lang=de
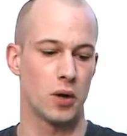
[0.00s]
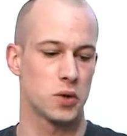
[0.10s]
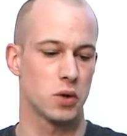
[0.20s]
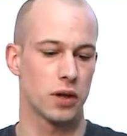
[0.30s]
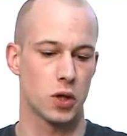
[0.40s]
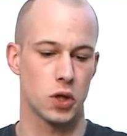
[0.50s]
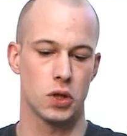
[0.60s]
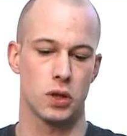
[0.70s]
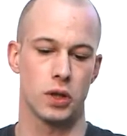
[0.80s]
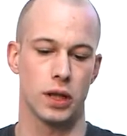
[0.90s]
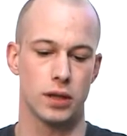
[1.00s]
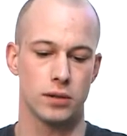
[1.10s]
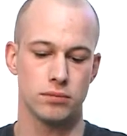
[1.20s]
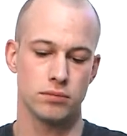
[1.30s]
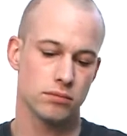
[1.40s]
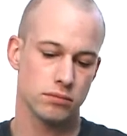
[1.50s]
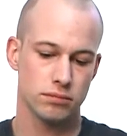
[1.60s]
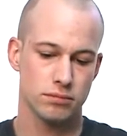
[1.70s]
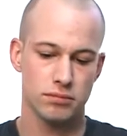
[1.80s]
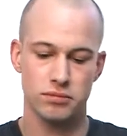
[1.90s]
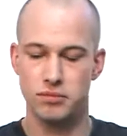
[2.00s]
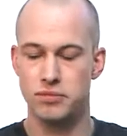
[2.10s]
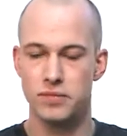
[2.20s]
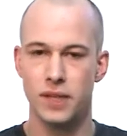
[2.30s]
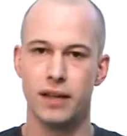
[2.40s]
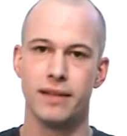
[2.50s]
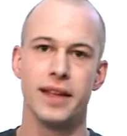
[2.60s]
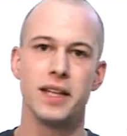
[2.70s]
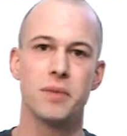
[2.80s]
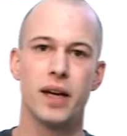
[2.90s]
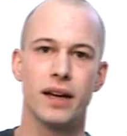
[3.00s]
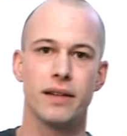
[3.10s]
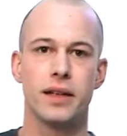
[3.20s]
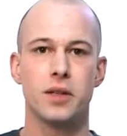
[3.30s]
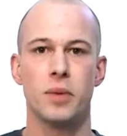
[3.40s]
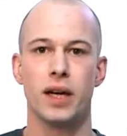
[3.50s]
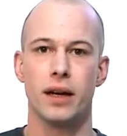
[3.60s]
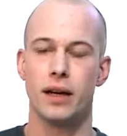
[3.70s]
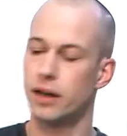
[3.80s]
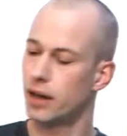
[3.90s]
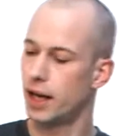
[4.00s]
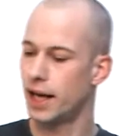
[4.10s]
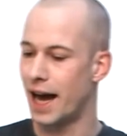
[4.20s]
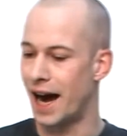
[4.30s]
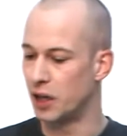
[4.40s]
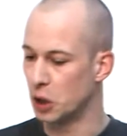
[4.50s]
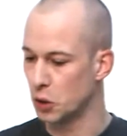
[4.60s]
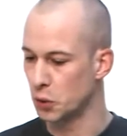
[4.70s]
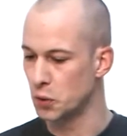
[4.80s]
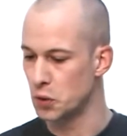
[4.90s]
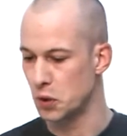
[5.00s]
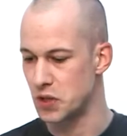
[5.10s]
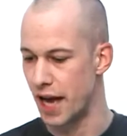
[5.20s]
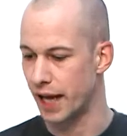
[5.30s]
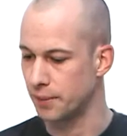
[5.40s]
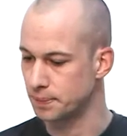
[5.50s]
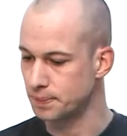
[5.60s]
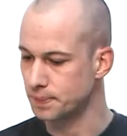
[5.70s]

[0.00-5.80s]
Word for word: auszutauschen oder ähm, nicht mehr, nicht mehr allen Kunden zu zeigen.